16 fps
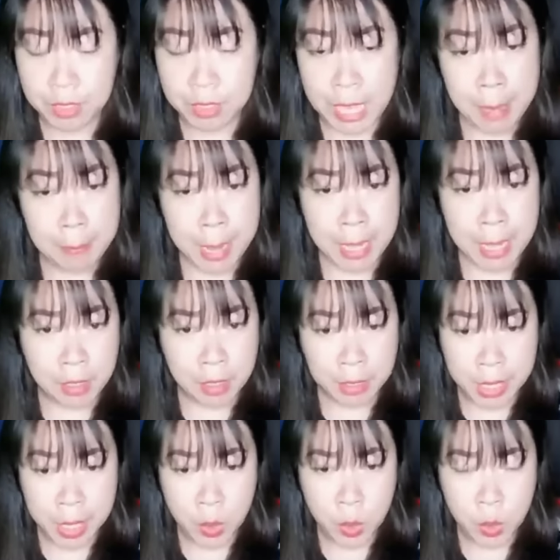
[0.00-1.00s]
Em đang ở
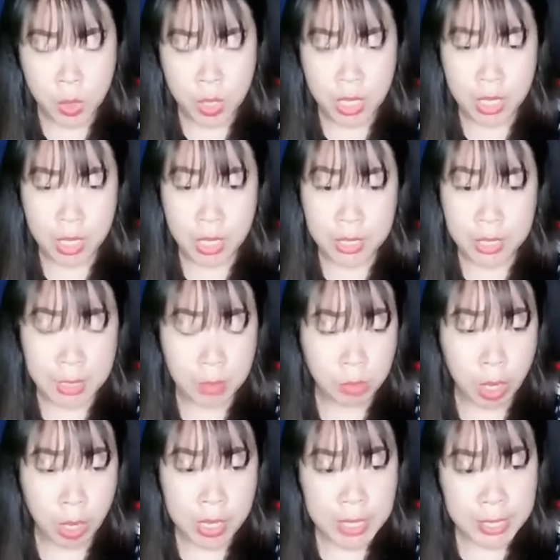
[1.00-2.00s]
đâu? Giọng
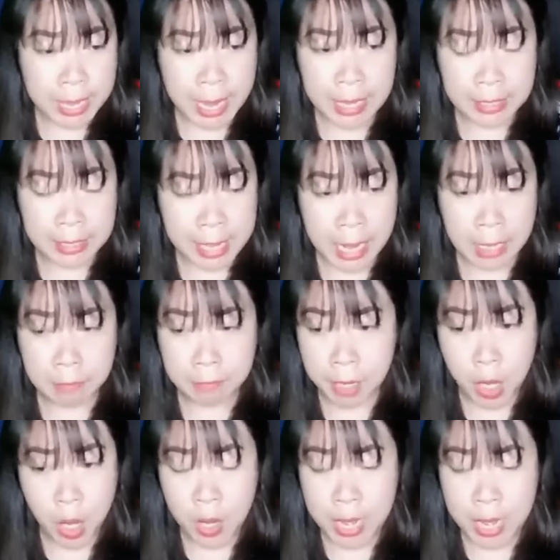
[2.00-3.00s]
nói khàn khàn và
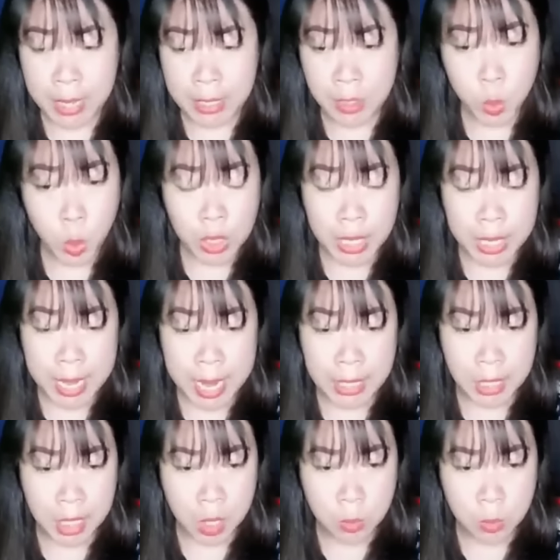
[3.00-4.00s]
lo lắng của người
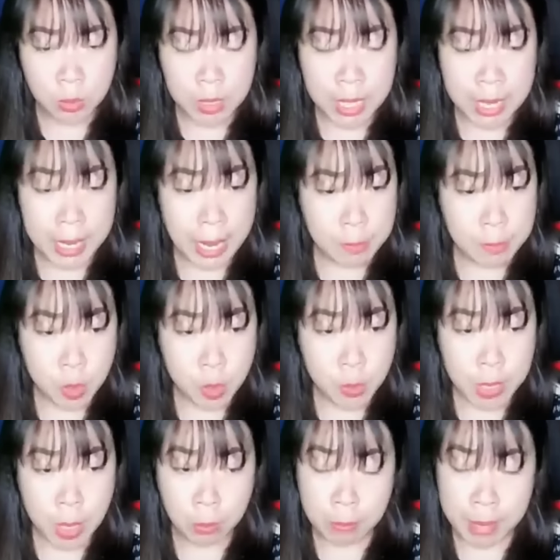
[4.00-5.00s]
đàn ông làm rung
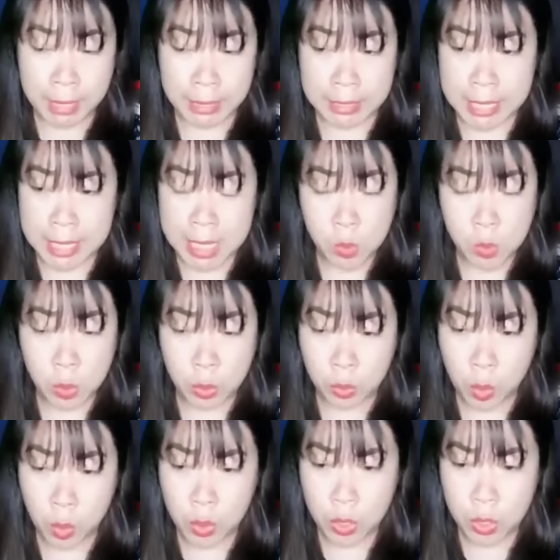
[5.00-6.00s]
động màng nhĩ của
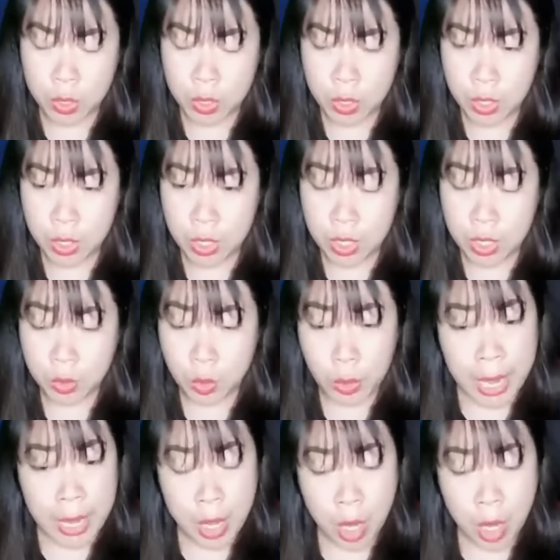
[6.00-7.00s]
tôi. Tôi
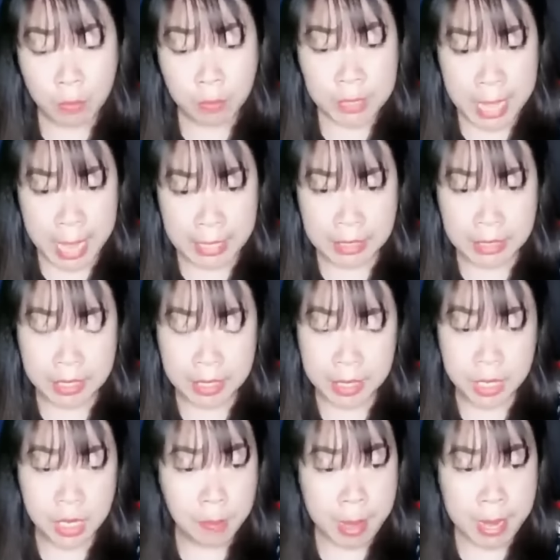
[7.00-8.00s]
đã nói với anh,
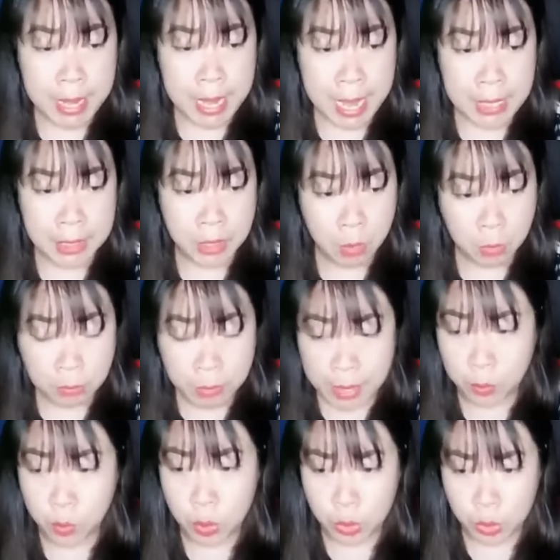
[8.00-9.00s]
đứa bé này không phải
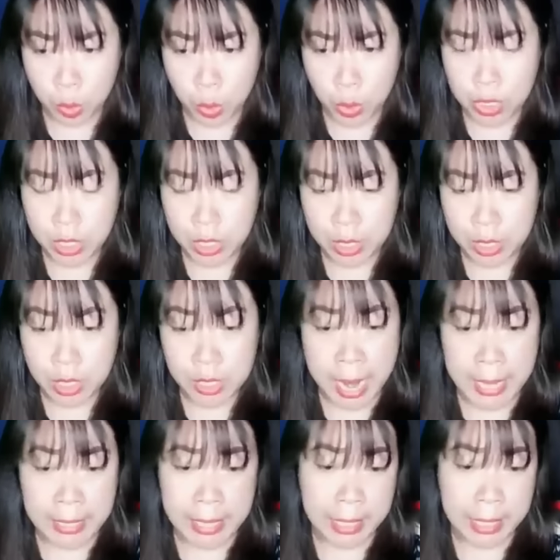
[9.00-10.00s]
của tôi, nhưng
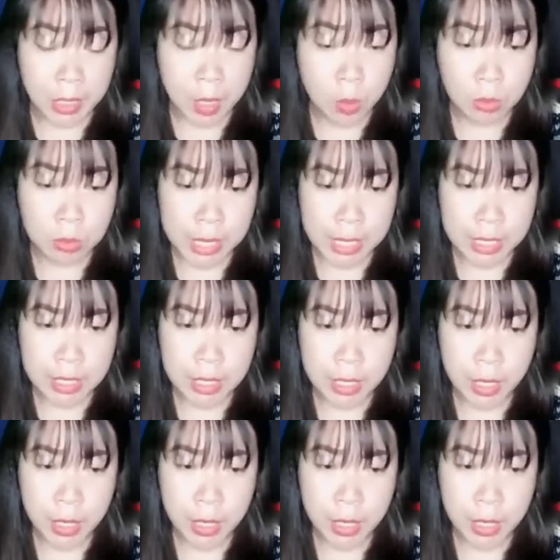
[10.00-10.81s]
anh lại không tin.